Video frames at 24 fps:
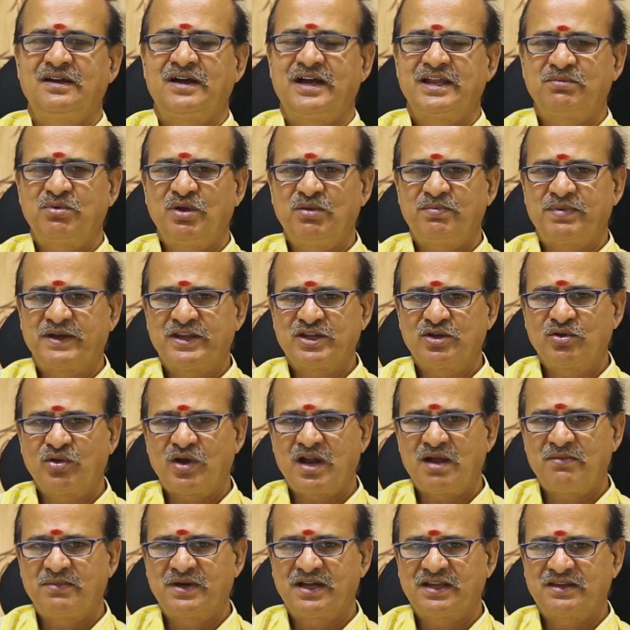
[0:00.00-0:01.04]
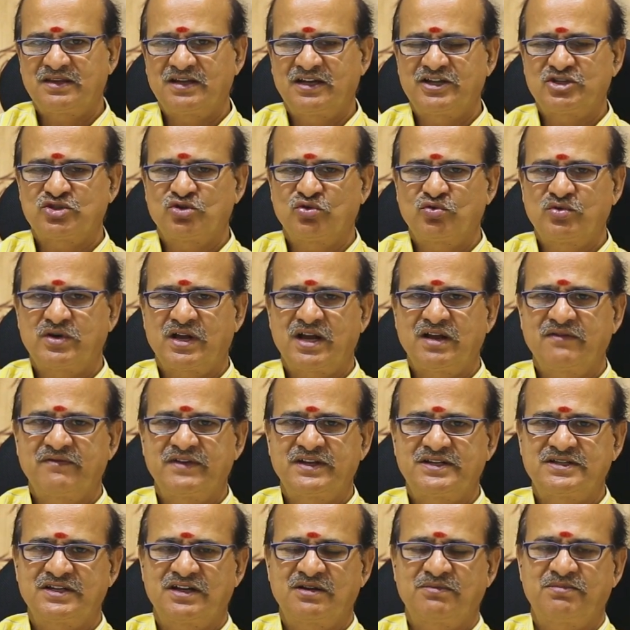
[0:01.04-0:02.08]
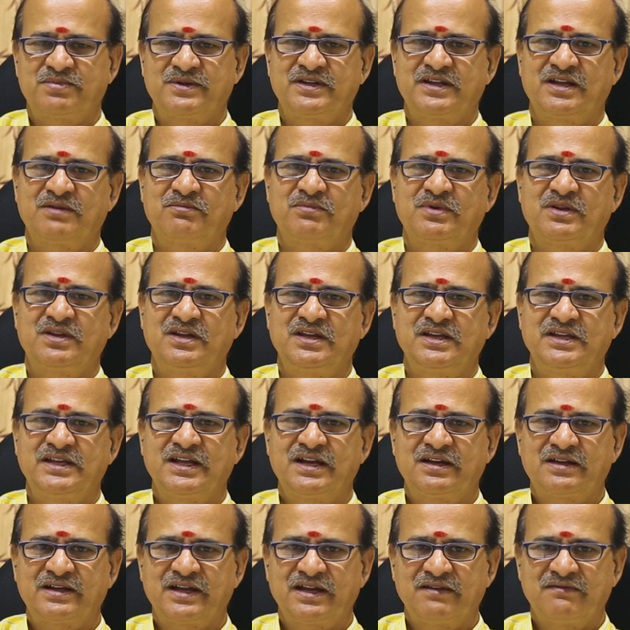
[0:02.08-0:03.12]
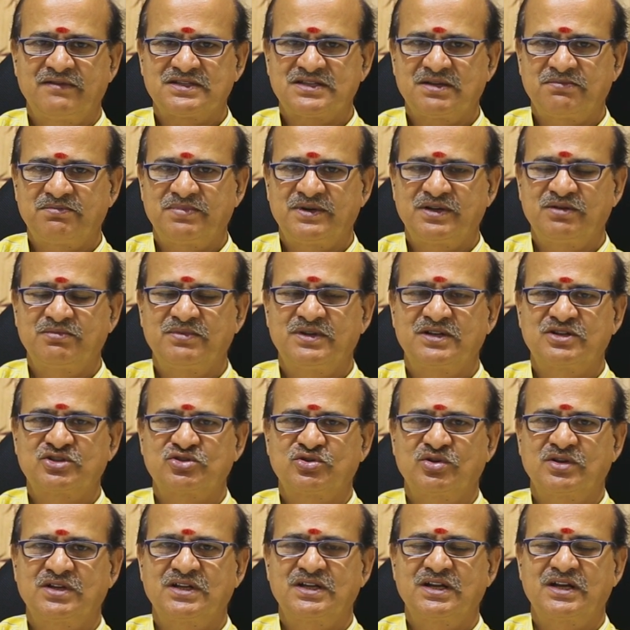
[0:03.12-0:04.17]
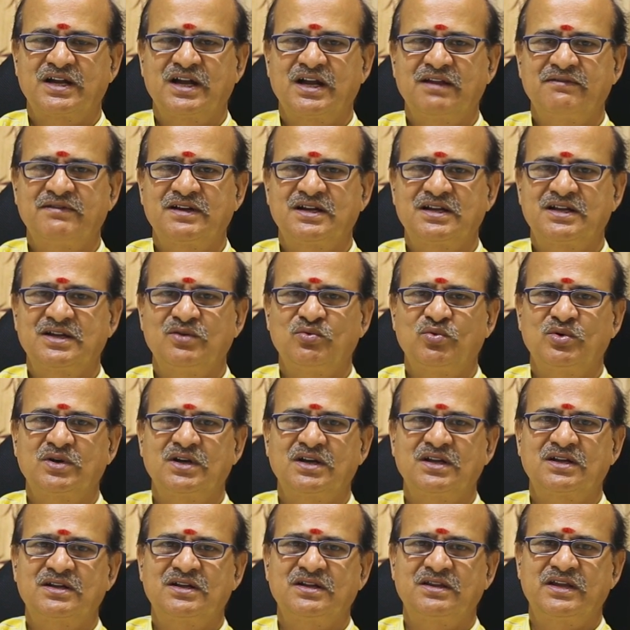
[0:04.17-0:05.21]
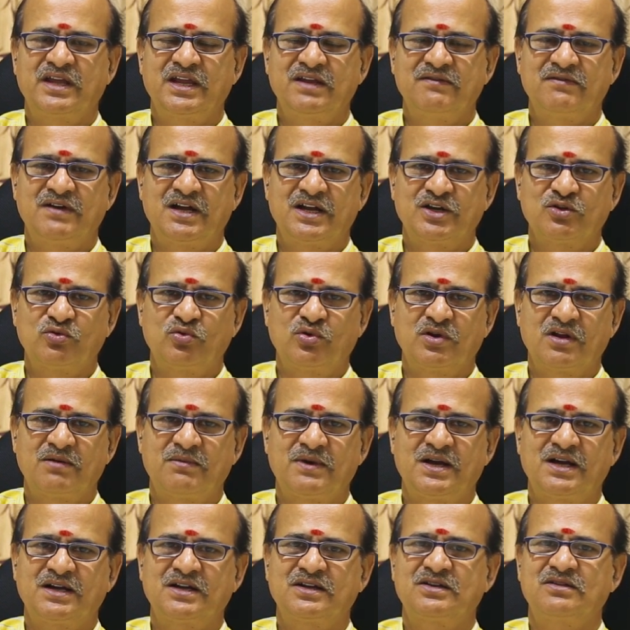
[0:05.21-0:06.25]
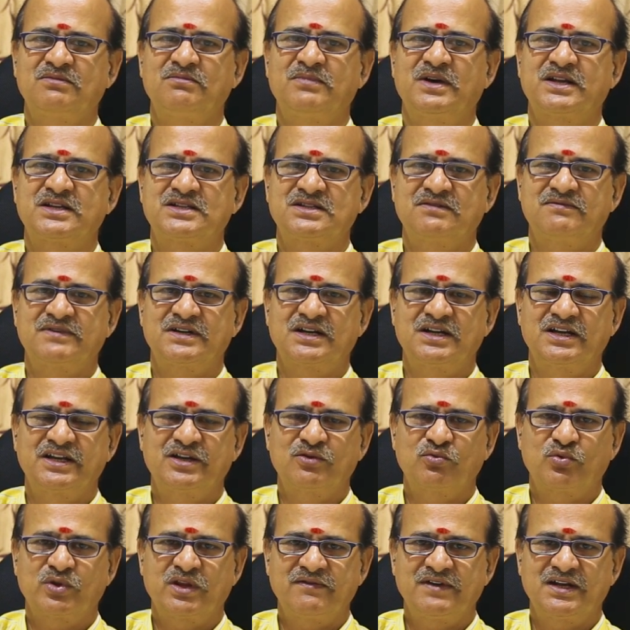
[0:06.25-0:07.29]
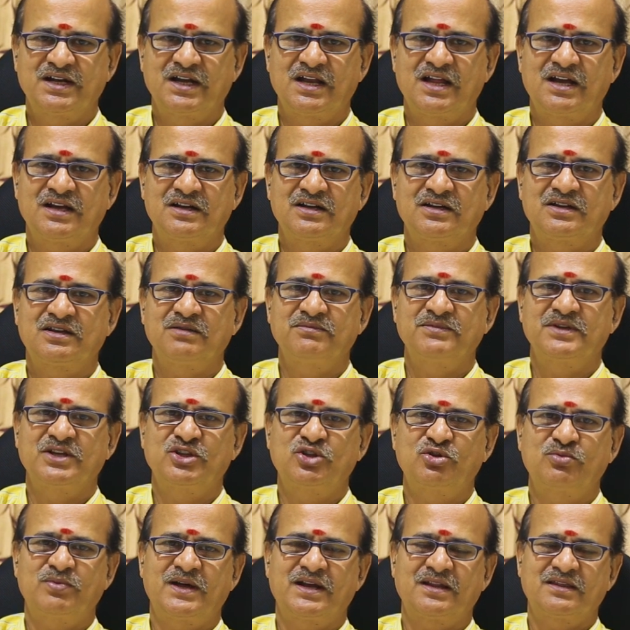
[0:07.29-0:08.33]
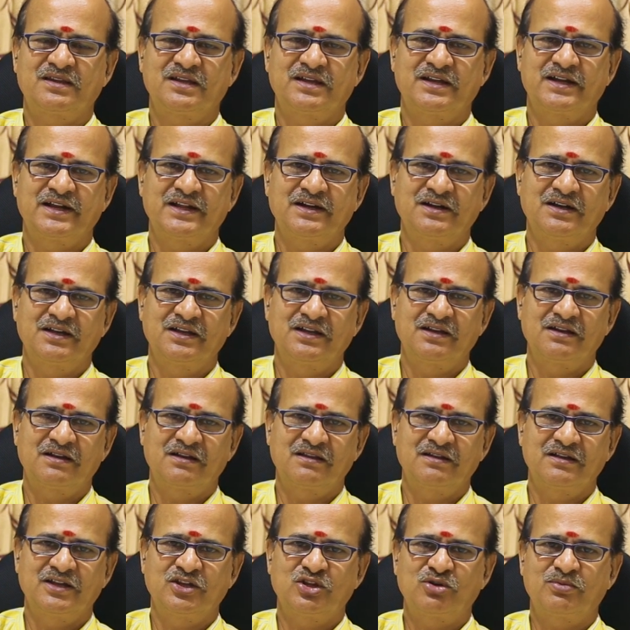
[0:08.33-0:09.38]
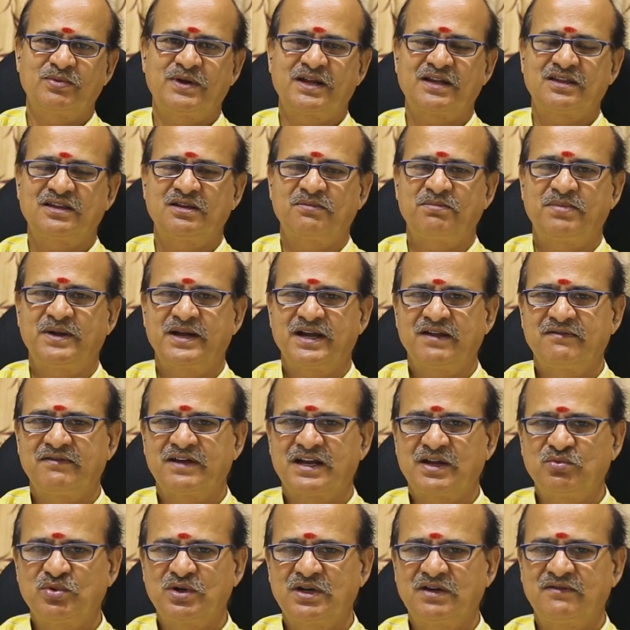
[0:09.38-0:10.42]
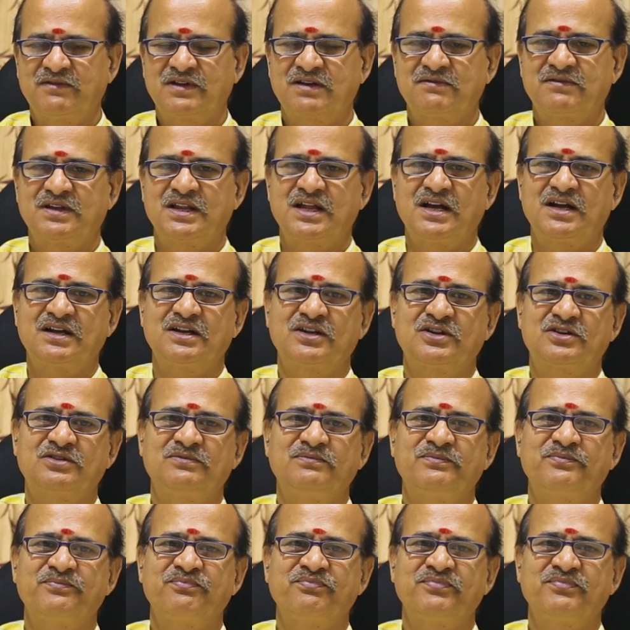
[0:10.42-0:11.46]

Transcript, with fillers: அதுபோல் பதினோராம் இடத்திலே சுக்கரன் வீற்றிருப்பது என்பது இயற்கை வசப்படும் என்று சொல்லுகின்ற அளவிற்கு உங்களுக்கு தெய்வ அனுகூலமாகட்டும் மற்றவர்களின் உதவிகளாகட்டும் எதிர்பார்த்த இடங்களிலிருந்து எதிர்பார்த்த பண வரவுகள் வருவதாகட்டும்